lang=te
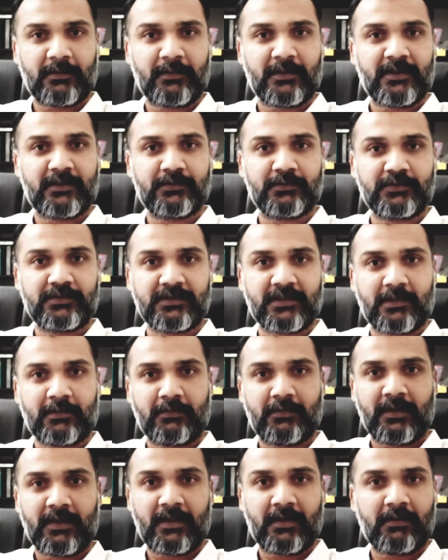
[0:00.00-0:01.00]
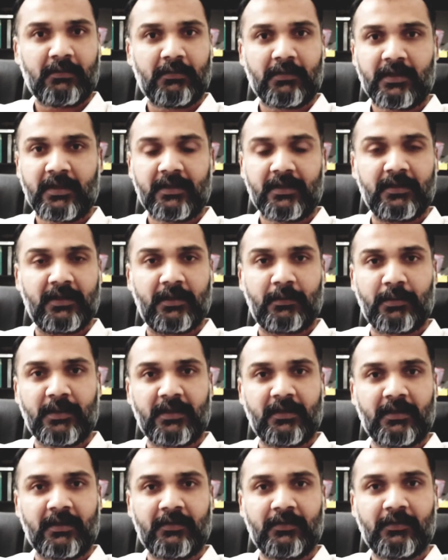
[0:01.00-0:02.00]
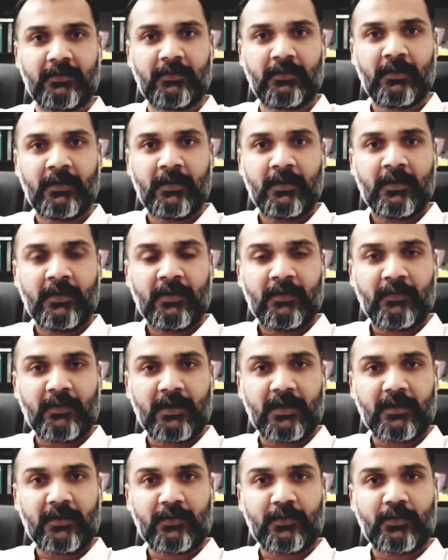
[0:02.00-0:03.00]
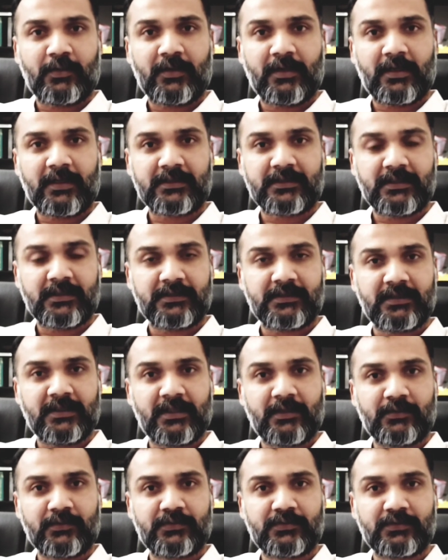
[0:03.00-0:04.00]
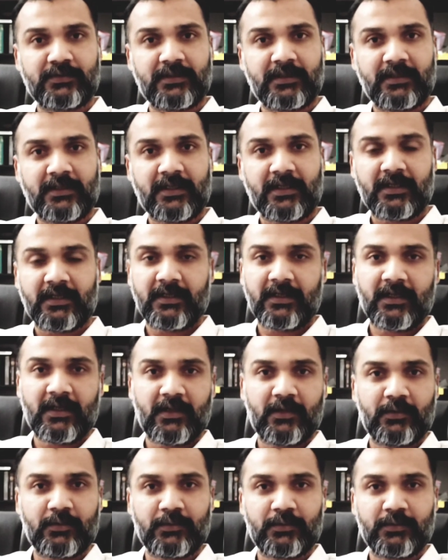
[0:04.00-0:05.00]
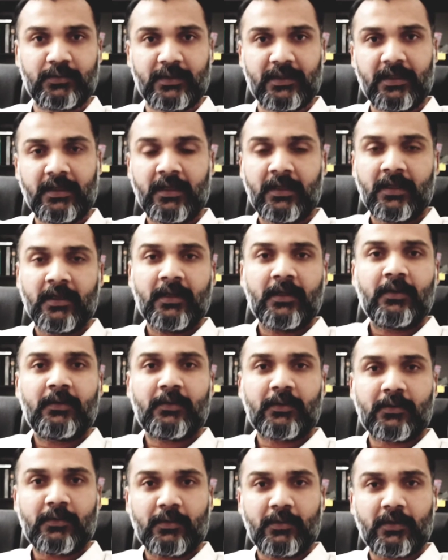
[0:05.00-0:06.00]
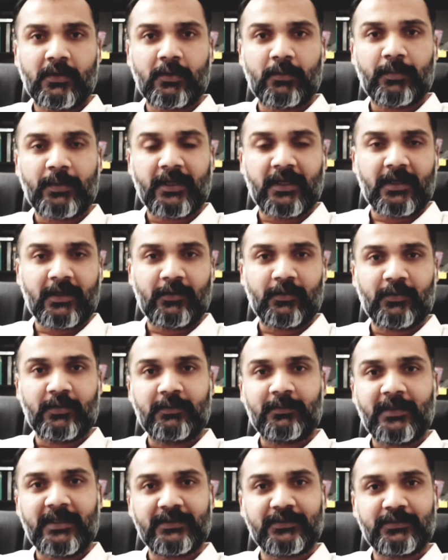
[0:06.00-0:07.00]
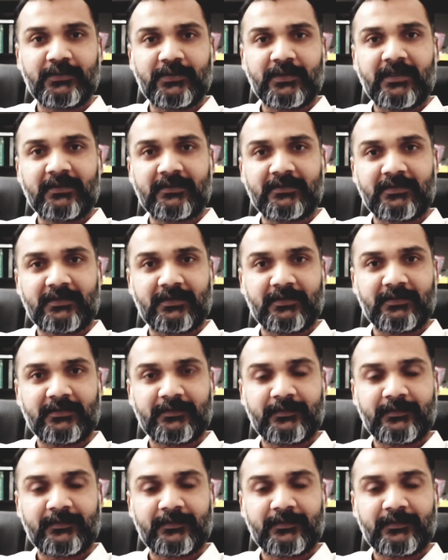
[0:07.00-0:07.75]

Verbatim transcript: మీద చూసినా కూడా ఒక ఇద్దరు ప్రతినిధులు వాళ్ళకు రెండు లక్షల చిల్లర వస్తున్నది అని అంటే అవును అని ఒక కోటి రూపాయల లోన్ మంజూరు చేస్తాడు